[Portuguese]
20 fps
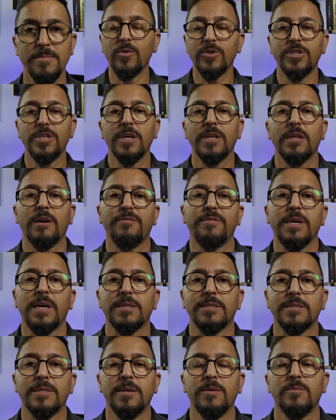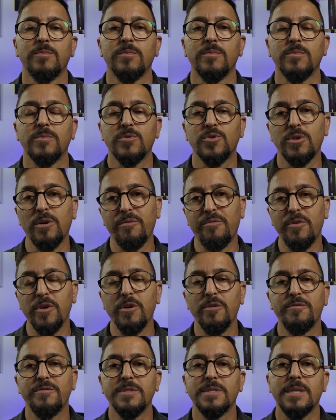O Dia da Aviação só
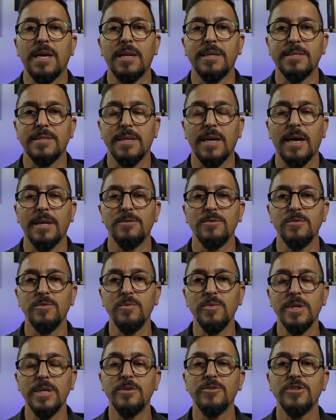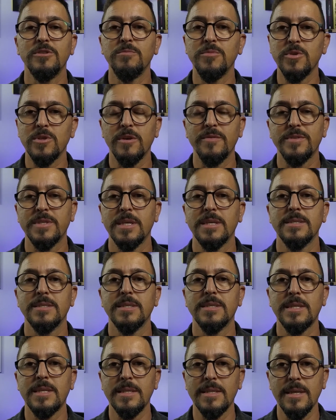foi oficializado no ano de
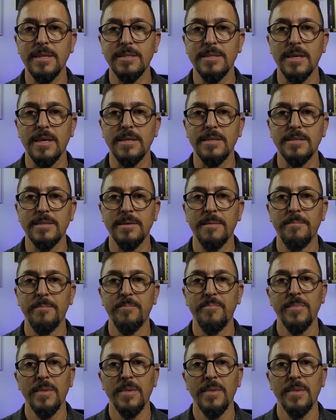1936,